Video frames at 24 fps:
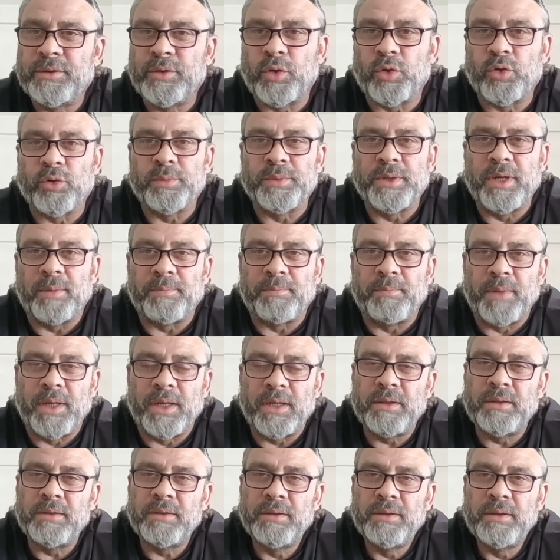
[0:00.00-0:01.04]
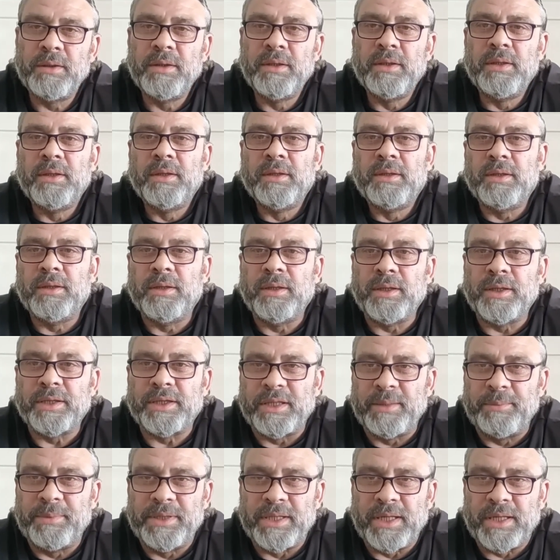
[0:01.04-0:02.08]
yorum yapma e,
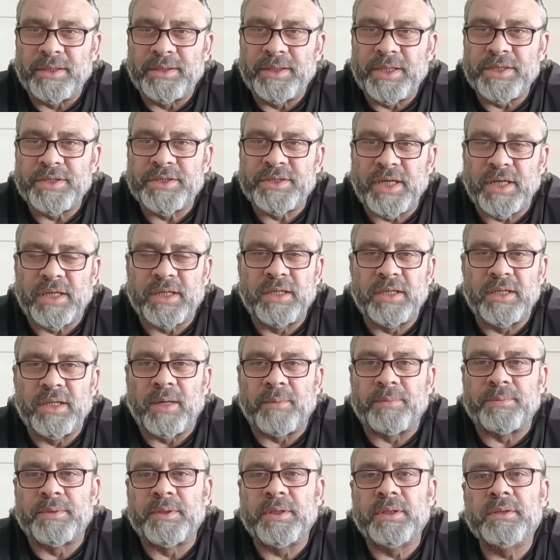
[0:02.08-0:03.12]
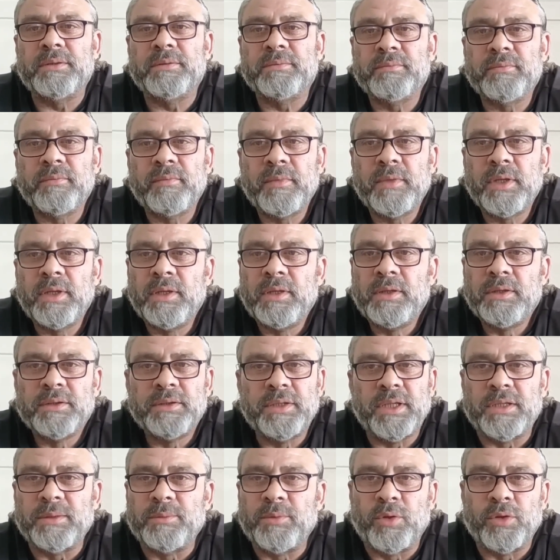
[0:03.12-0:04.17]
gibilerine şekil yaptı.
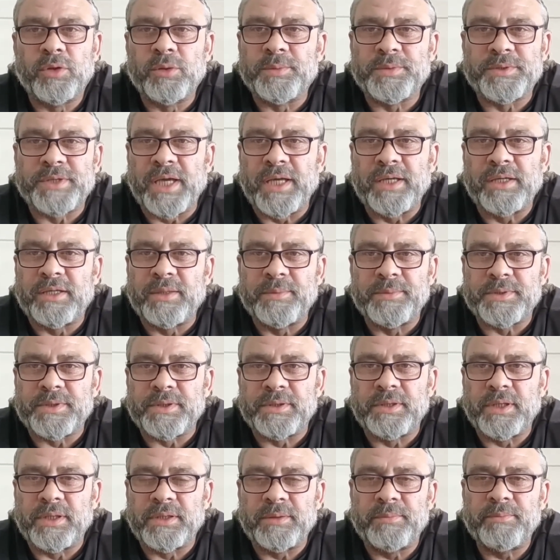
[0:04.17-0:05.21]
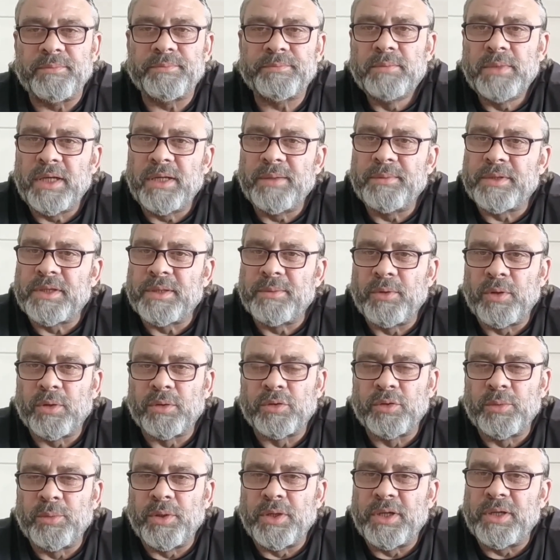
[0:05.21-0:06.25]
Dedim oğlum sen kimsin dedim. Benim kim
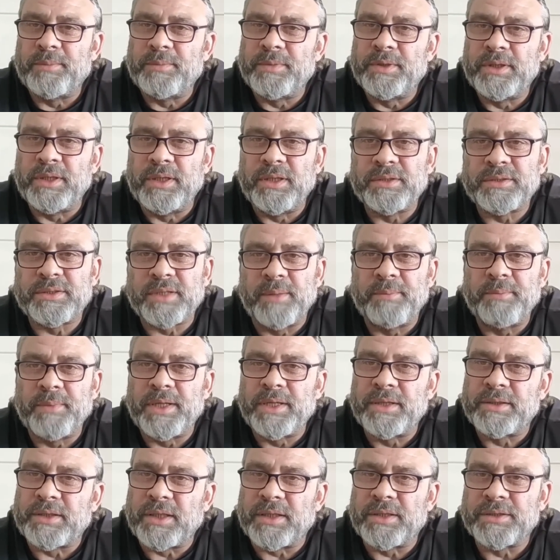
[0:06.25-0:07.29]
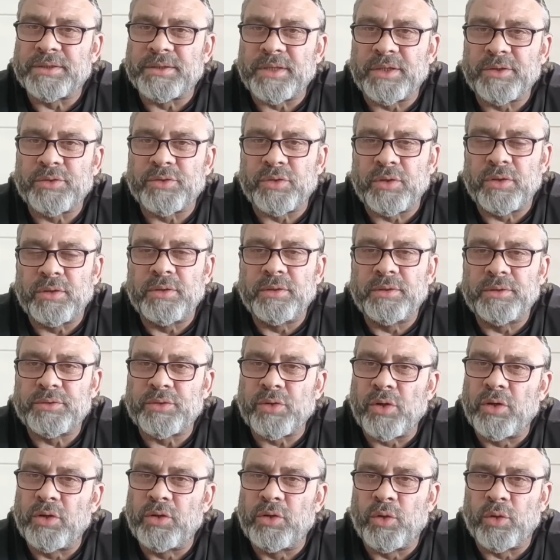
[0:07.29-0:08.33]
olduğum önemli değil. Sen beni tanısan
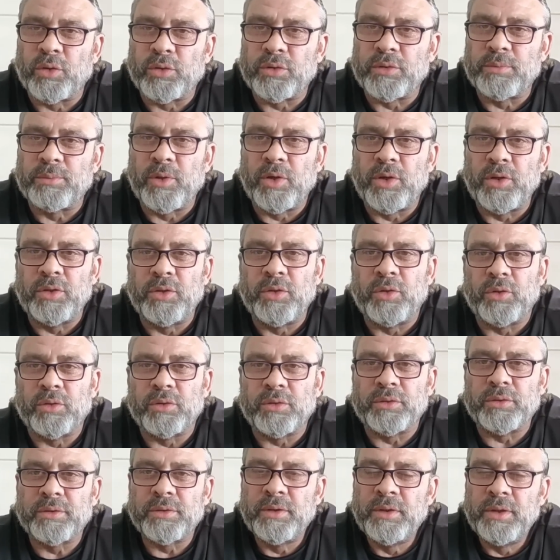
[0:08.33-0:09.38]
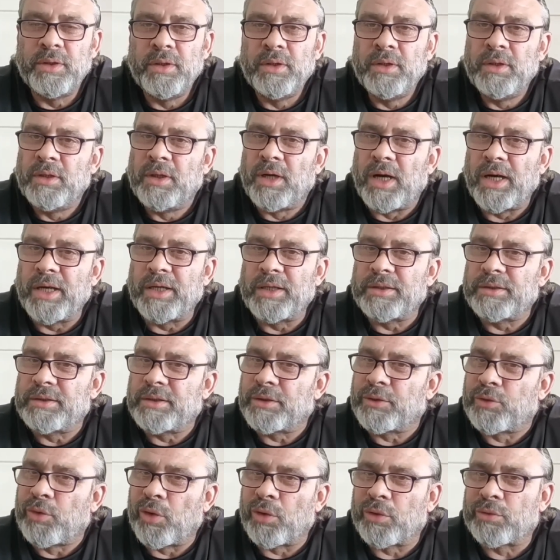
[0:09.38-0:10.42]
şöyle olur, böyle olur.
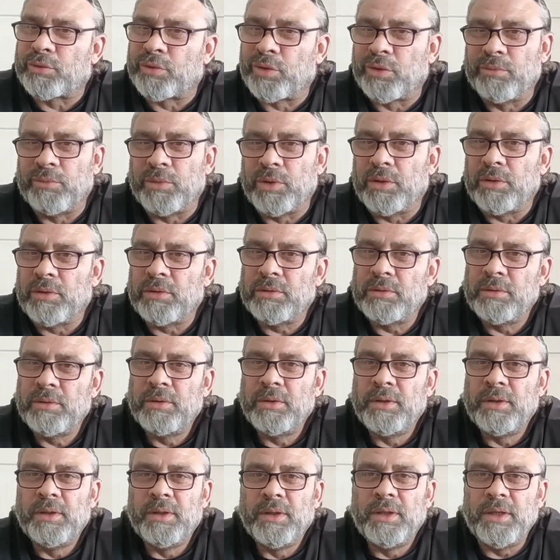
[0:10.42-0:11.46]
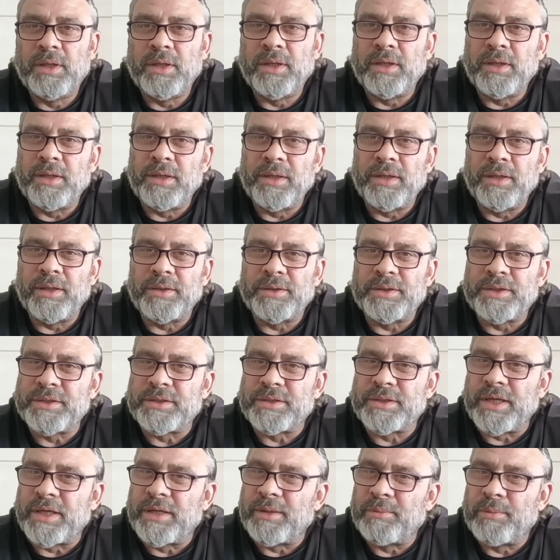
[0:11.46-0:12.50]
Hayırdır korktun mu? E,
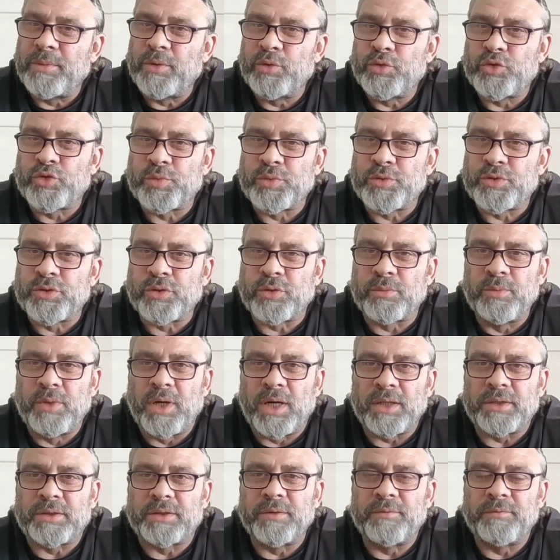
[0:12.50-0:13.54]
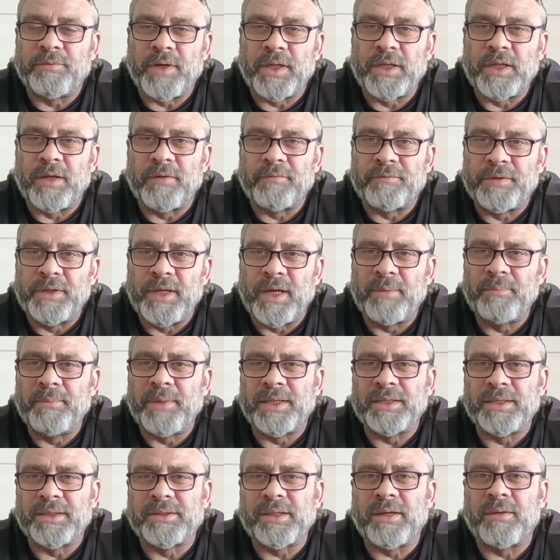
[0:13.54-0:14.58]
dizlerim üç buçuk mu attım falan filan.
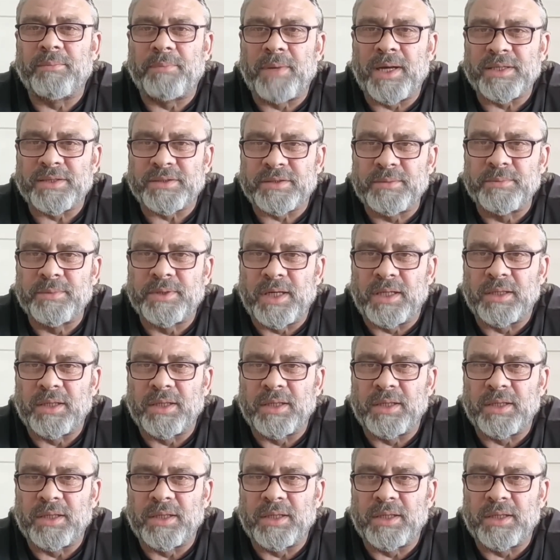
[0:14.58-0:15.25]
Ben de bastım